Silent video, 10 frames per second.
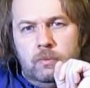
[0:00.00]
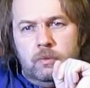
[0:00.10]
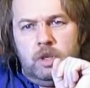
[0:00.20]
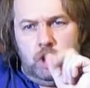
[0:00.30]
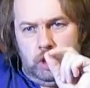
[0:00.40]

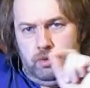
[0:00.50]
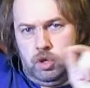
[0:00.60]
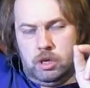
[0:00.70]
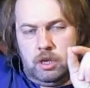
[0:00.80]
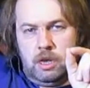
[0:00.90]

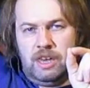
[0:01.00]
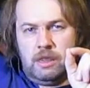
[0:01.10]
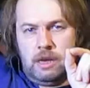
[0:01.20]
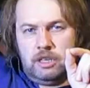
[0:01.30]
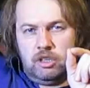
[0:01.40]
Ничегошеньки
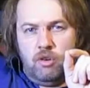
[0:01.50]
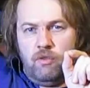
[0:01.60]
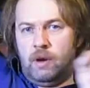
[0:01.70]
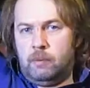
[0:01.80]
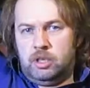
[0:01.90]

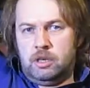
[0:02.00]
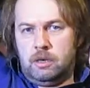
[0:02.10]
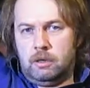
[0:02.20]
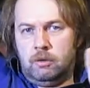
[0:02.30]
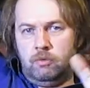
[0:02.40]
китайского вообще
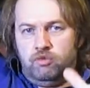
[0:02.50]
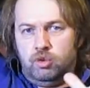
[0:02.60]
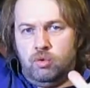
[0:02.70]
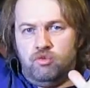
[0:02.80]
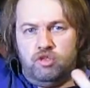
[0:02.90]
нет.
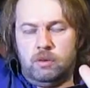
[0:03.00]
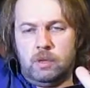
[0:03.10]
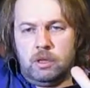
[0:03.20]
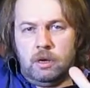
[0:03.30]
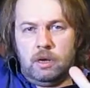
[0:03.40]
Все
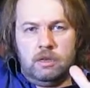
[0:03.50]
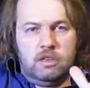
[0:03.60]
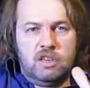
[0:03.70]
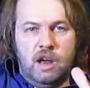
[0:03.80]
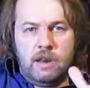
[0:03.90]
фирменное,
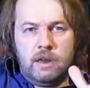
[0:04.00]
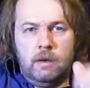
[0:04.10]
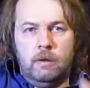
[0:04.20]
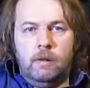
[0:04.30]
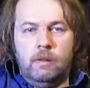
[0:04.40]
идеальное.
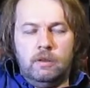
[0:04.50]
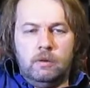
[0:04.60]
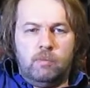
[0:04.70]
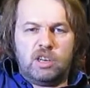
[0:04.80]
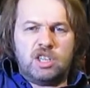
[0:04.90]

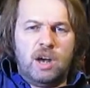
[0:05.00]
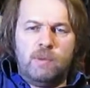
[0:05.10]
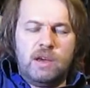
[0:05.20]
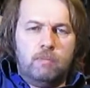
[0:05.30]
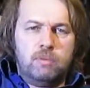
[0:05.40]
Маржа
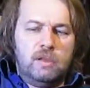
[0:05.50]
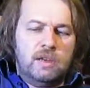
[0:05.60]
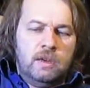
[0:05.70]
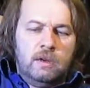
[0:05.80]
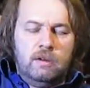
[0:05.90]
моя была,
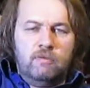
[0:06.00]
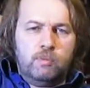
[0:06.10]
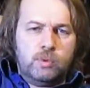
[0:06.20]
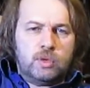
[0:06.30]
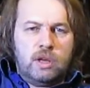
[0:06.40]
я
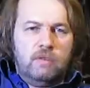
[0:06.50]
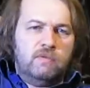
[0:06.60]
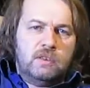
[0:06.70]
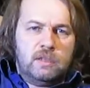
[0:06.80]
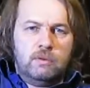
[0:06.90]
выпускал
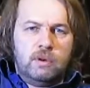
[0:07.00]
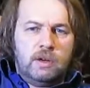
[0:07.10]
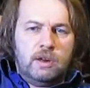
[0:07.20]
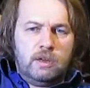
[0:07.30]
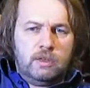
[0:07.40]
виниловые
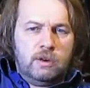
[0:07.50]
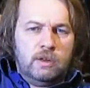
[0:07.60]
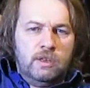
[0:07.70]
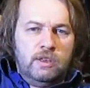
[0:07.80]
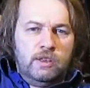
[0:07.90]
корректоры.
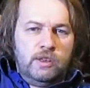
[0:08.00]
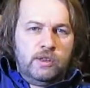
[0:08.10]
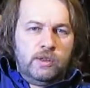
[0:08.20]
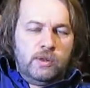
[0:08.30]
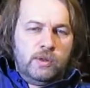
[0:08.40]

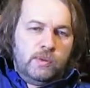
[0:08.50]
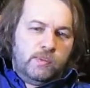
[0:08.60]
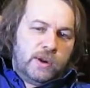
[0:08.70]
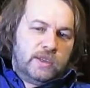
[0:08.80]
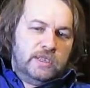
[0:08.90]

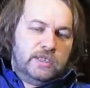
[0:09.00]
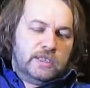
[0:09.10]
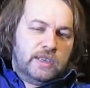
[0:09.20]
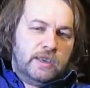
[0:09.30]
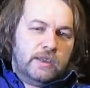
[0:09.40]

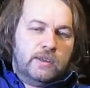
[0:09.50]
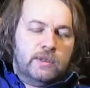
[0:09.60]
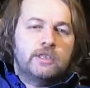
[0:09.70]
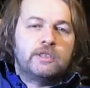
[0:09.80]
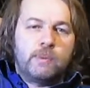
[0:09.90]
практически я
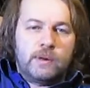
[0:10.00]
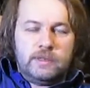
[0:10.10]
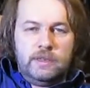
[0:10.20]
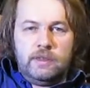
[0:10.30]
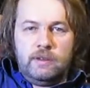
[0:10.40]
делал
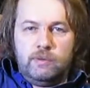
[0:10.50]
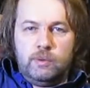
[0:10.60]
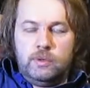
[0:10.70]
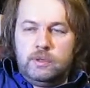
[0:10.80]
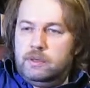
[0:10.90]
10%.
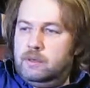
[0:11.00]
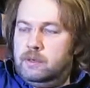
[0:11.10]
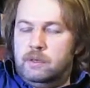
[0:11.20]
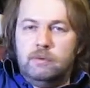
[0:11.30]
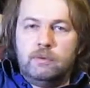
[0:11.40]
То
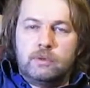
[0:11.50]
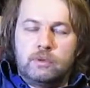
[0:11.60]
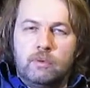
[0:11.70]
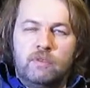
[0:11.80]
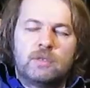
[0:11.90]
есть
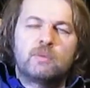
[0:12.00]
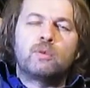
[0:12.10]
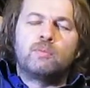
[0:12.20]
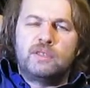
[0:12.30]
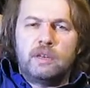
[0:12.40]
900,
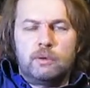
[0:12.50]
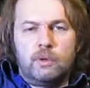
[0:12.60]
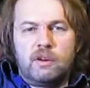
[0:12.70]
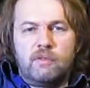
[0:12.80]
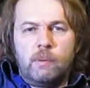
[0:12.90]
850
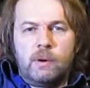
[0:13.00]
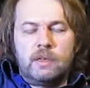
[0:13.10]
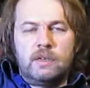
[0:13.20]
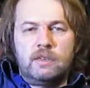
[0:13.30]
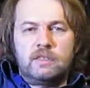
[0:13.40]
долларов
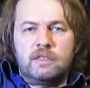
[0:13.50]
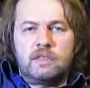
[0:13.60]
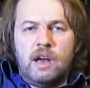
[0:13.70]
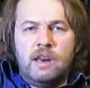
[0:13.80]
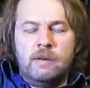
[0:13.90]
обходились
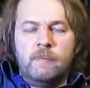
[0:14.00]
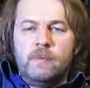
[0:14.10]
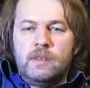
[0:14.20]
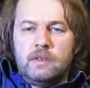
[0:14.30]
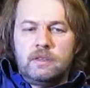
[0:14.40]
детали,
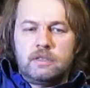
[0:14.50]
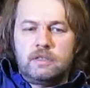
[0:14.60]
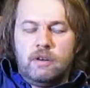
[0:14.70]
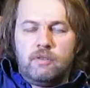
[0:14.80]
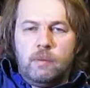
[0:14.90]

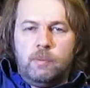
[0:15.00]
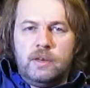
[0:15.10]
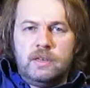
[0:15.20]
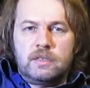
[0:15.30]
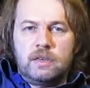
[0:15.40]
доставка,
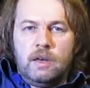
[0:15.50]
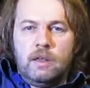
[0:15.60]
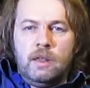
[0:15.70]
поездка.